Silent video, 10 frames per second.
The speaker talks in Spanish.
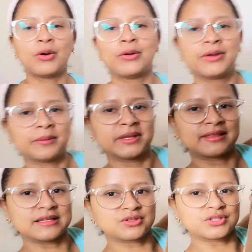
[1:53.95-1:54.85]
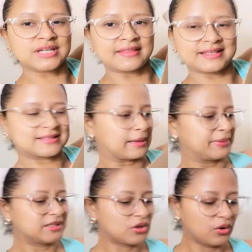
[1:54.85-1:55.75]
Obviamente yo ya
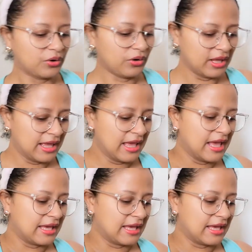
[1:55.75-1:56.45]
destapé todo.